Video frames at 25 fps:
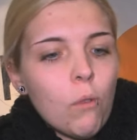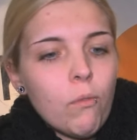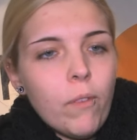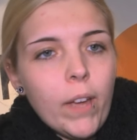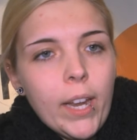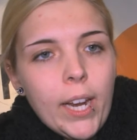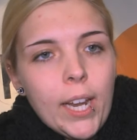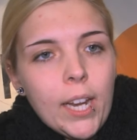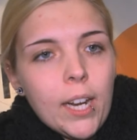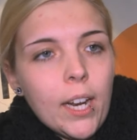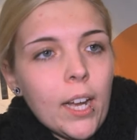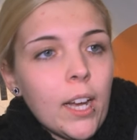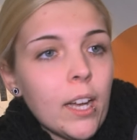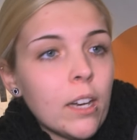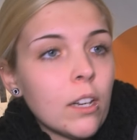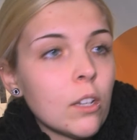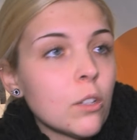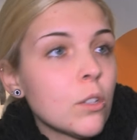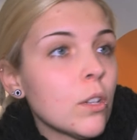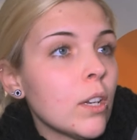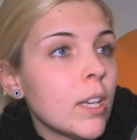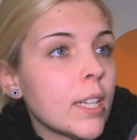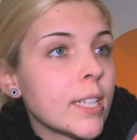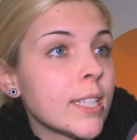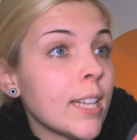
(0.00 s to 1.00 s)
Wenn er da
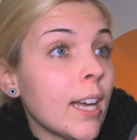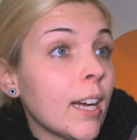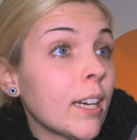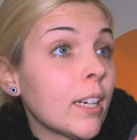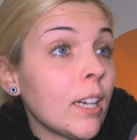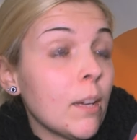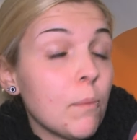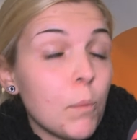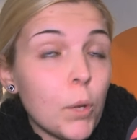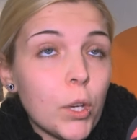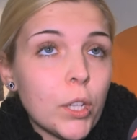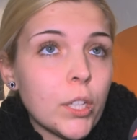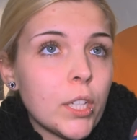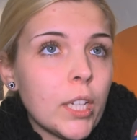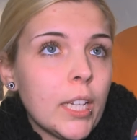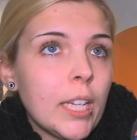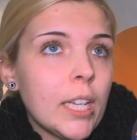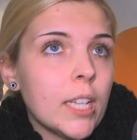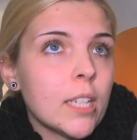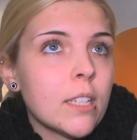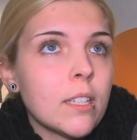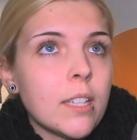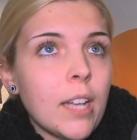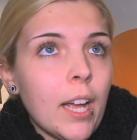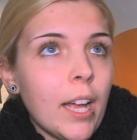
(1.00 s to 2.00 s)
natürlich sagt, er möchte
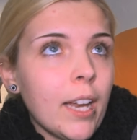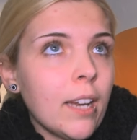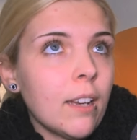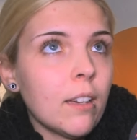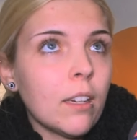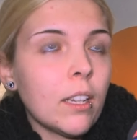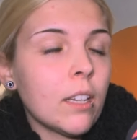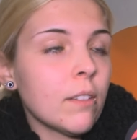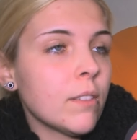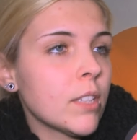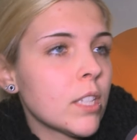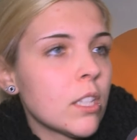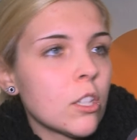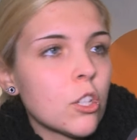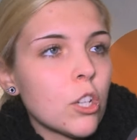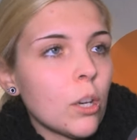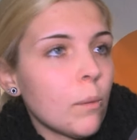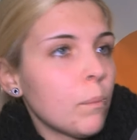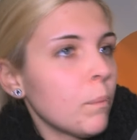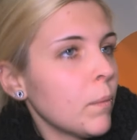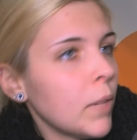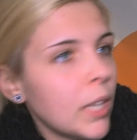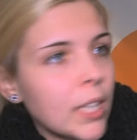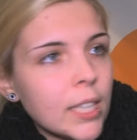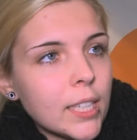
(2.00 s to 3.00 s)
jetzt einen gewissen
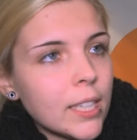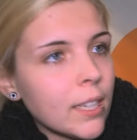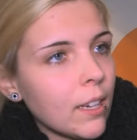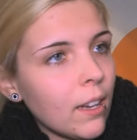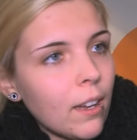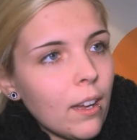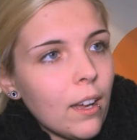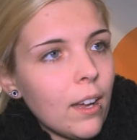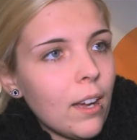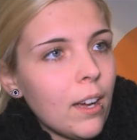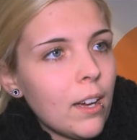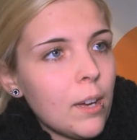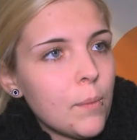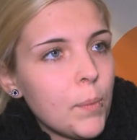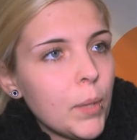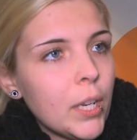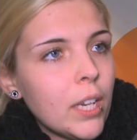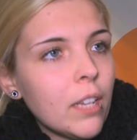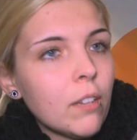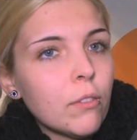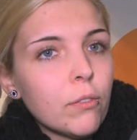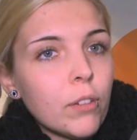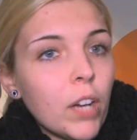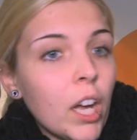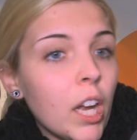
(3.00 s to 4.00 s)
Shop nicht äh,
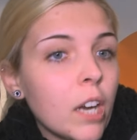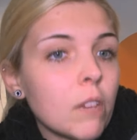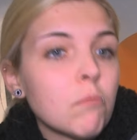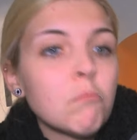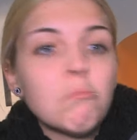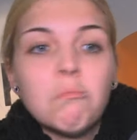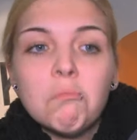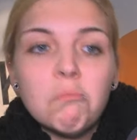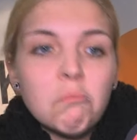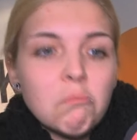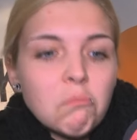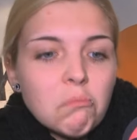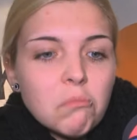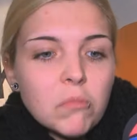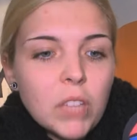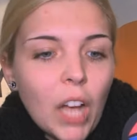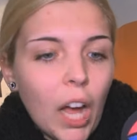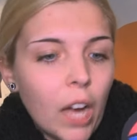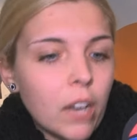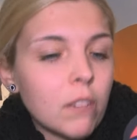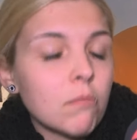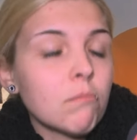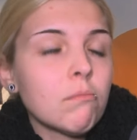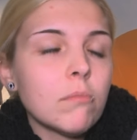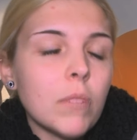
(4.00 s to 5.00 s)
beliefern,
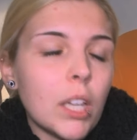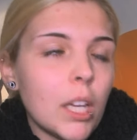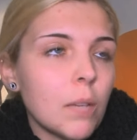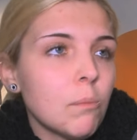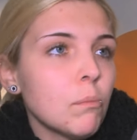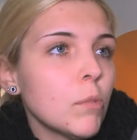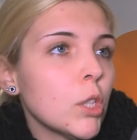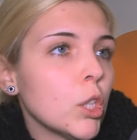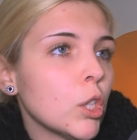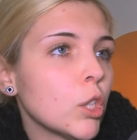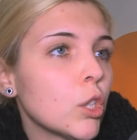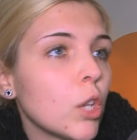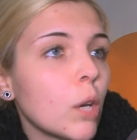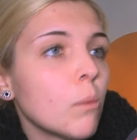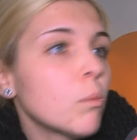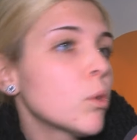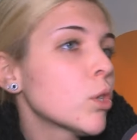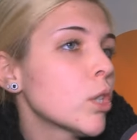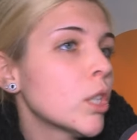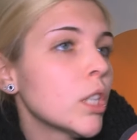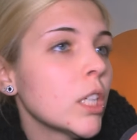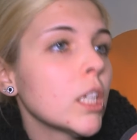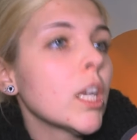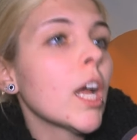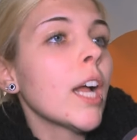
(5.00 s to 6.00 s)
dann eben nicht. Dann
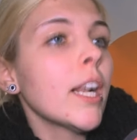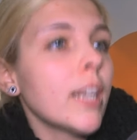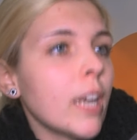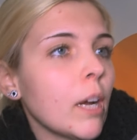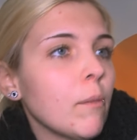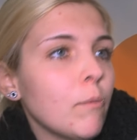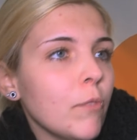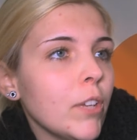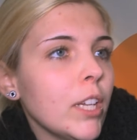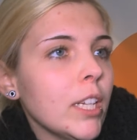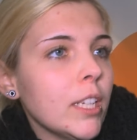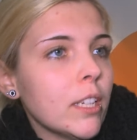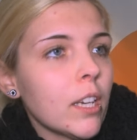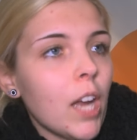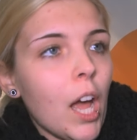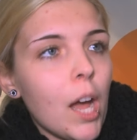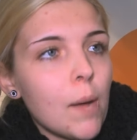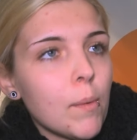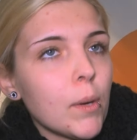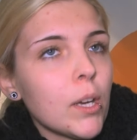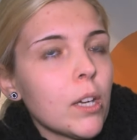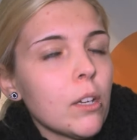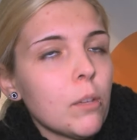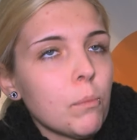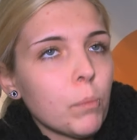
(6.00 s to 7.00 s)
muss er den halt abwählen.
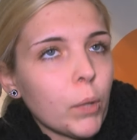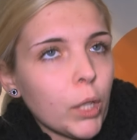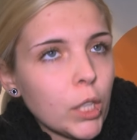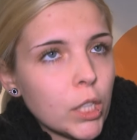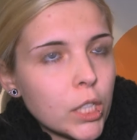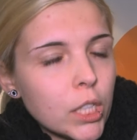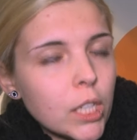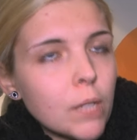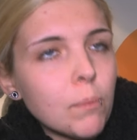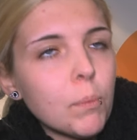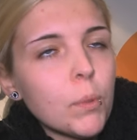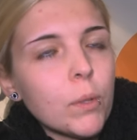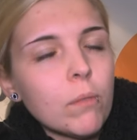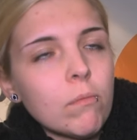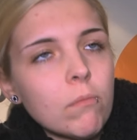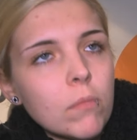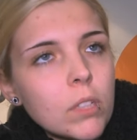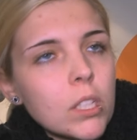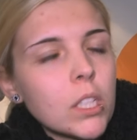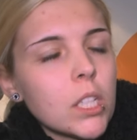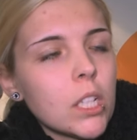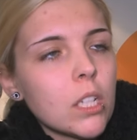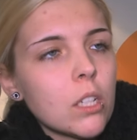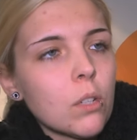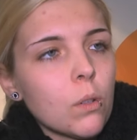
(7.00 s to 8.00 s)
Aber im Prinzip
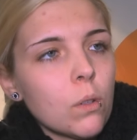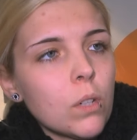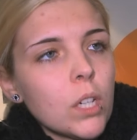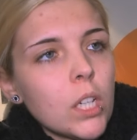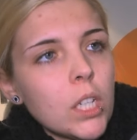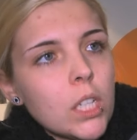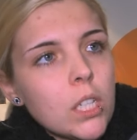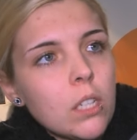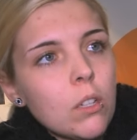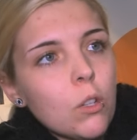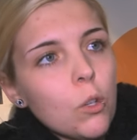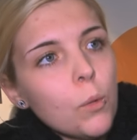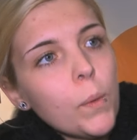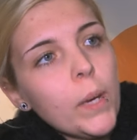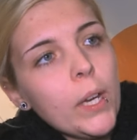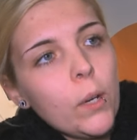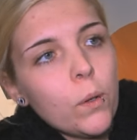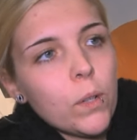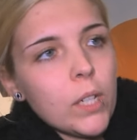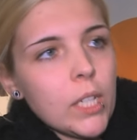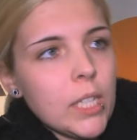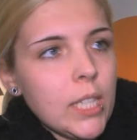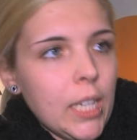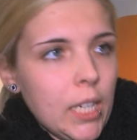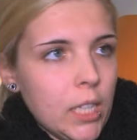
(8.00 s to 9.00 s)
sind es über
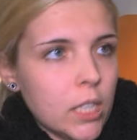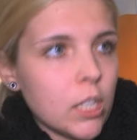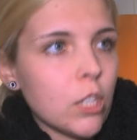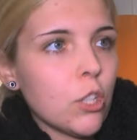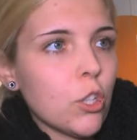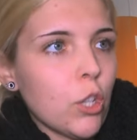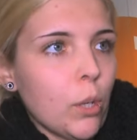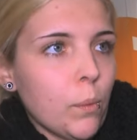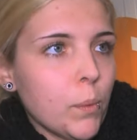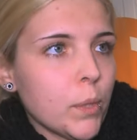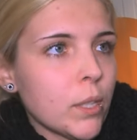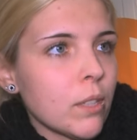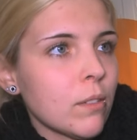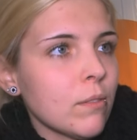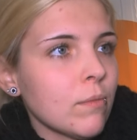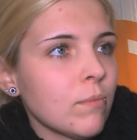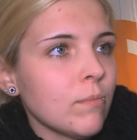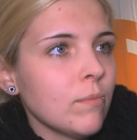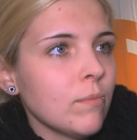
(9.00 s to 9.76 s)
160 Shops.